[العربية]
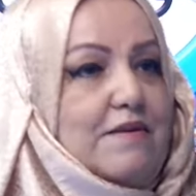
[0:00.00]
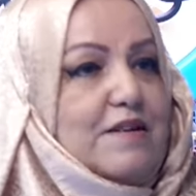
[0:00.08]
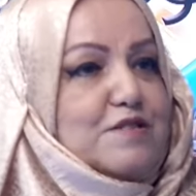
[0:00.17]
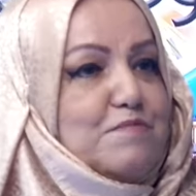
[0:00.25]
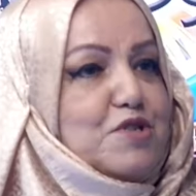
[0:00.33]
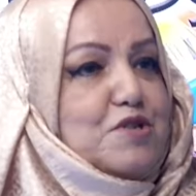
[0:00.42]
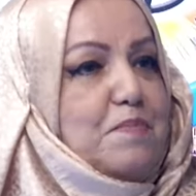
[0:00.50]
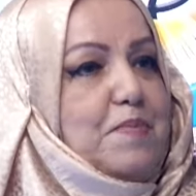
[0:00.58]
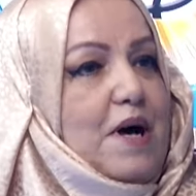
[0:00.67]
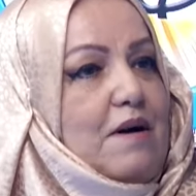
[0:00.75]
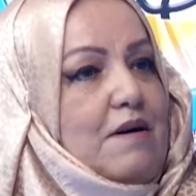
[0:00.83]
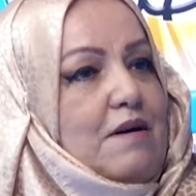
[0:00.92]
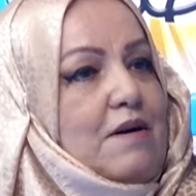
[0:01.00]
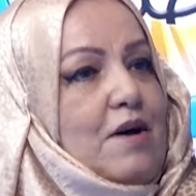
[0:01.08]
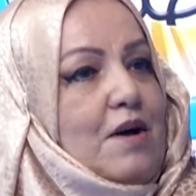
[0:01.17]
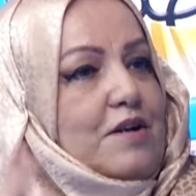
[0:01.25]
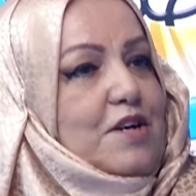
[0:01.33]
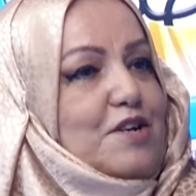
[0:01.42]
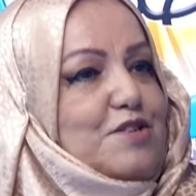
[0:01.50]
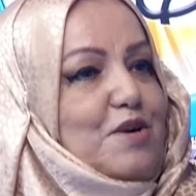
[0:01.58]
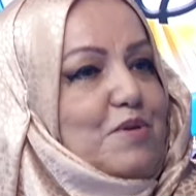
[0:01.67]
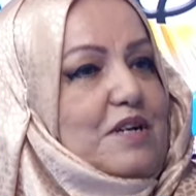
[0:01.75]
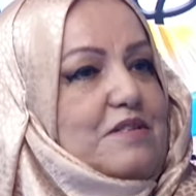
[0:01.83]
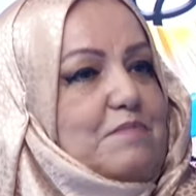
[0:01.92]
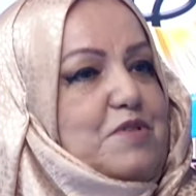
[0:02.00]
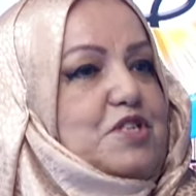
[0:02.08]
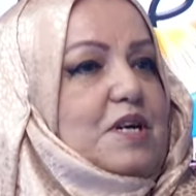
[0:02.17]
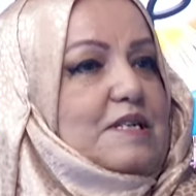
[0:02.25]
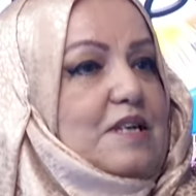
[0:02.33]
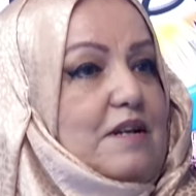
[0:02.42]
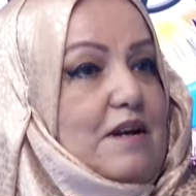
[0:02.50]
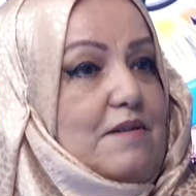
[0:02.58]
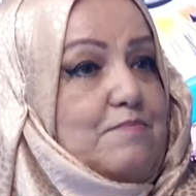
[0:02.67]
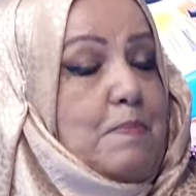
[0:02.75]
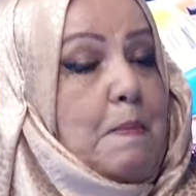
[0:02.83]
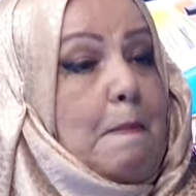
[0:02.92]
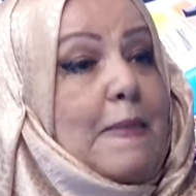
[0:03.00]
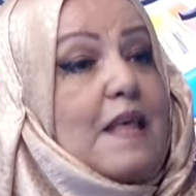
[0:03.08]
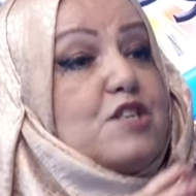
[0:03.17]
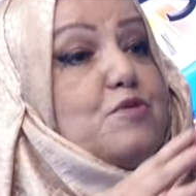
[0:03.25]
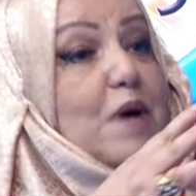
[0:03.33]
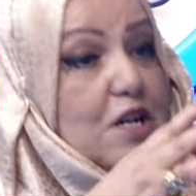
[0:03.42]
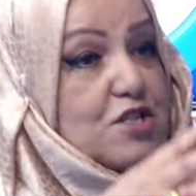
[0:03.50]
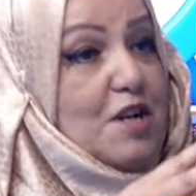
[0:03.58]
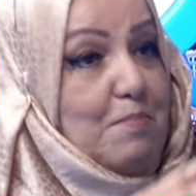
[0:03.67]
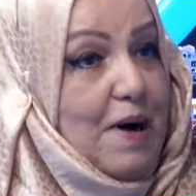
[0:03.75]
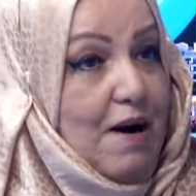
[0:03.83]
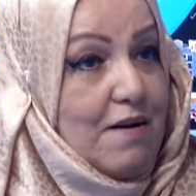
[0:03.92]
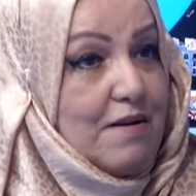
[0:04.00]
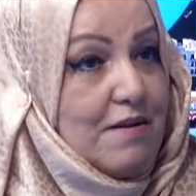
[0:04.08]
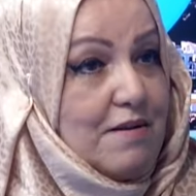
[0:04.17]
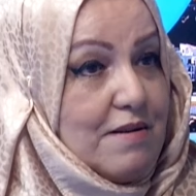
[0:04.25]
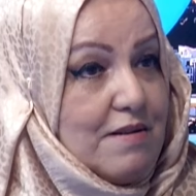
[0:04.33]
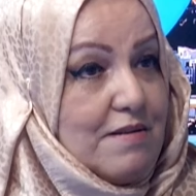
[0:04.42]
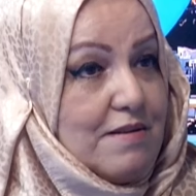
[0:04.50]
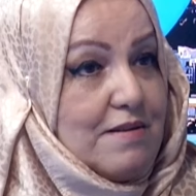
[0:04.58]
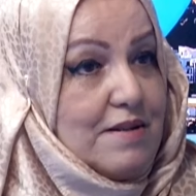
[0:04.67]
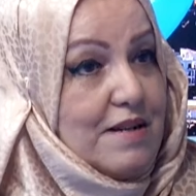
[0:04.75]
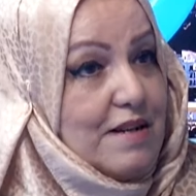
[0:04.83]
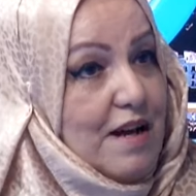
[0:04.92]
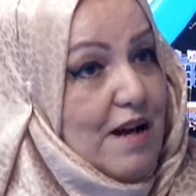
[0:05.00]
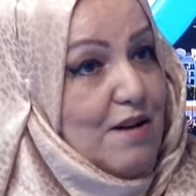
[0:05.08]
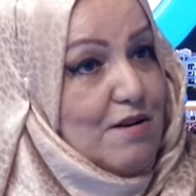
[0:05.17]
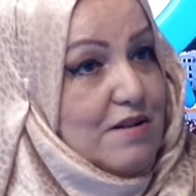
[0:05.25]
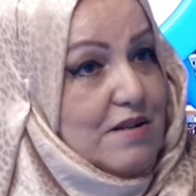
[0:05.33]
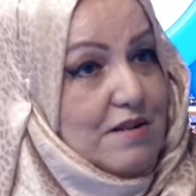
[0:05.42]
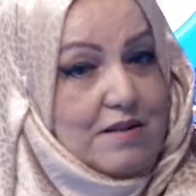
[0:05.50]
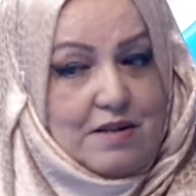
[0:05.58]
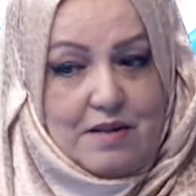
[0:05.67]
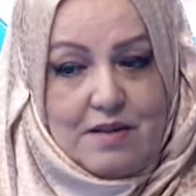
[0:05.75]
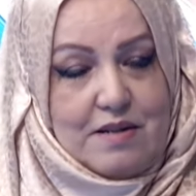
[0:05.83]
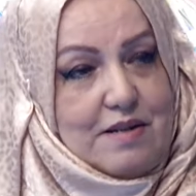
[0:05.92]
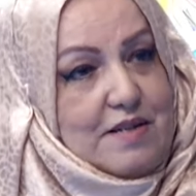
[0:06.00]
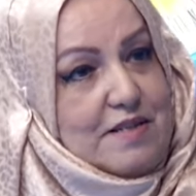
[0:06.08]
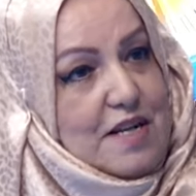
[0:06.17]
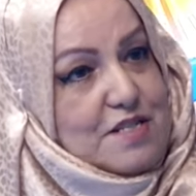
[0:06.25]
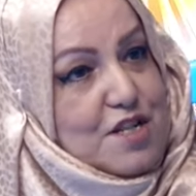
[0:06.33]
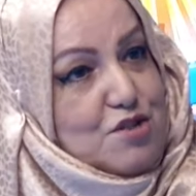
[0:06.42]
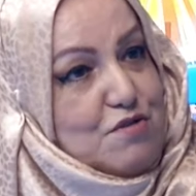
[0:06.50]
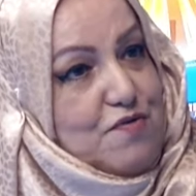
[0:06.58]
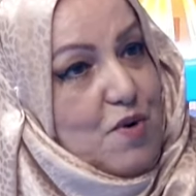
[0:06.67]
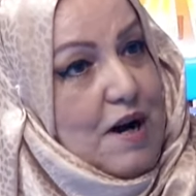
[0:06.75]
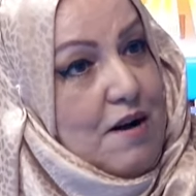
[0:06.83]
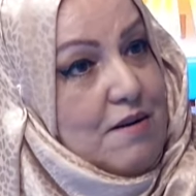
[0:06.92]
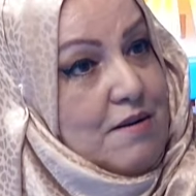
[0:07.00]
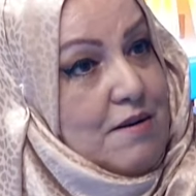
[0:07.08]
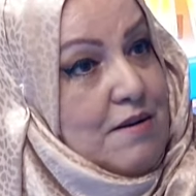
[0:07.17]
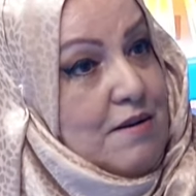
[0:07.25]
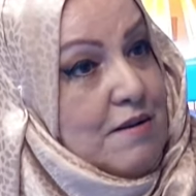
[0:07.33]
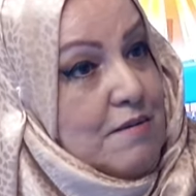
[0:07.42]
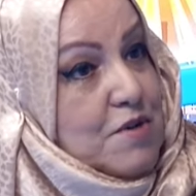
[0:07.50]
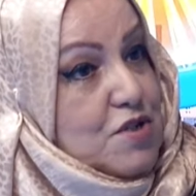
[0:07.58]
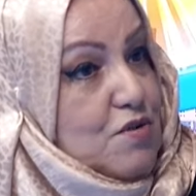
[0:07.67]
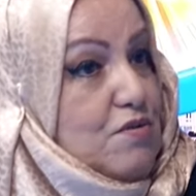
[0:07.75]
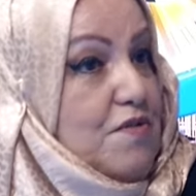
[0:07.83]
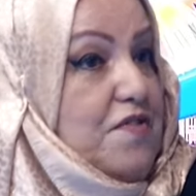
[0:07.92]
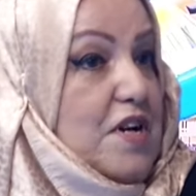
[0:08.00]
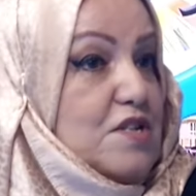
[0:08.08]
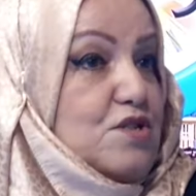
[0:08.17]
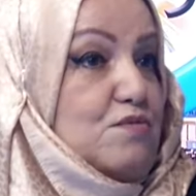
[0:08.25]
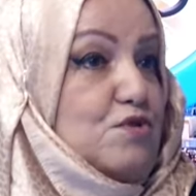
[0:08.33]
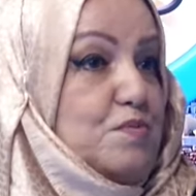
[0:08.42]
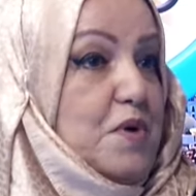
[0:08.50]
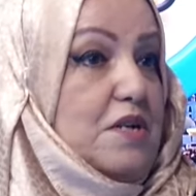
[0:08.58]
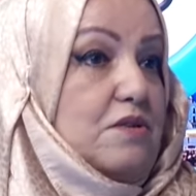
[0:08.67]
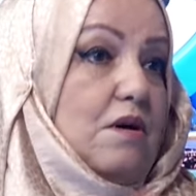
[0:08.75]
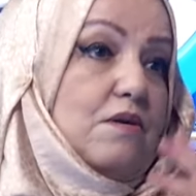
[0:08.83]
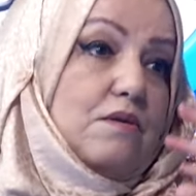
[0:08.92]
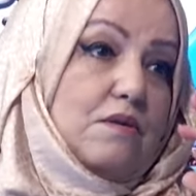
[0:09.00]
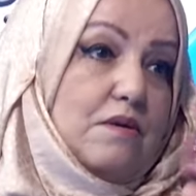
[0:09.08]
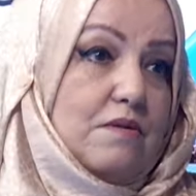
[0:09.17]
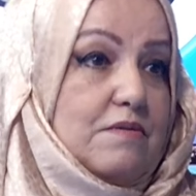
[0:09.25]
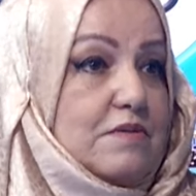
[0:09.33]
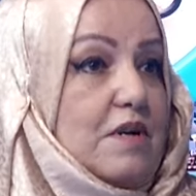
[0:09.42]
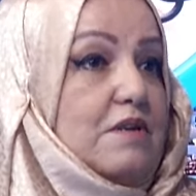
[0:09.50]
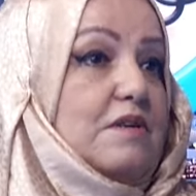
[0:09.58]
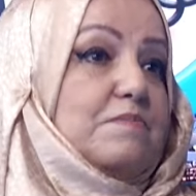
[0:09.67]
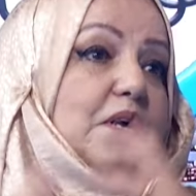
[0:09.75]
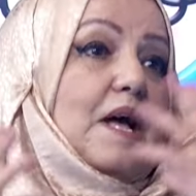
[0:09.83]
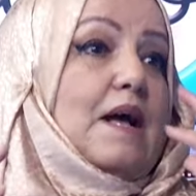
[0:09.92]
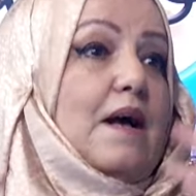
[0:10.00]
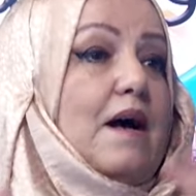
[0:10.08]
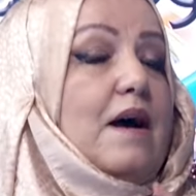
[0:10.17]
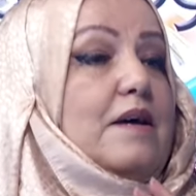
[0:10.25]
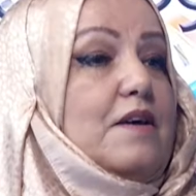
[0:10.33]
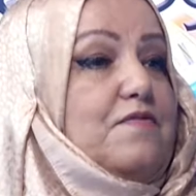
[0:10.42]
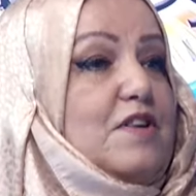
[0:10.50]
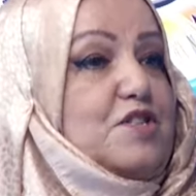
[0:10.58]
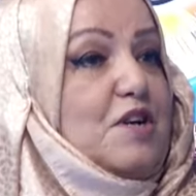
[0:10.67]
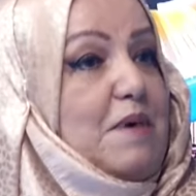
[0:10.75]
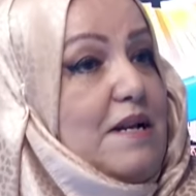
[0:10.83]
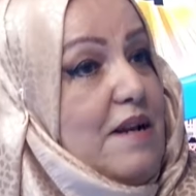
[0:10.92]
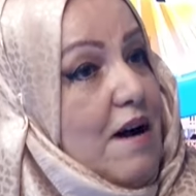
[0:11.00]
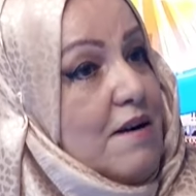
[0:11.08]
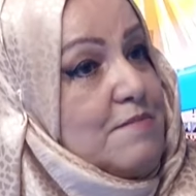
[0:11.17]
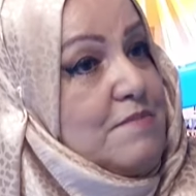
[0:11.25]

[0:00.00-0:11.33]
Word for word: لازم تشبه كذا وكذا باش يقتنع يجيبها شابة للاهل للناس كيشوفوها اكيد باش يقولوا فلان تزوج بوحده ايه في الجمال لا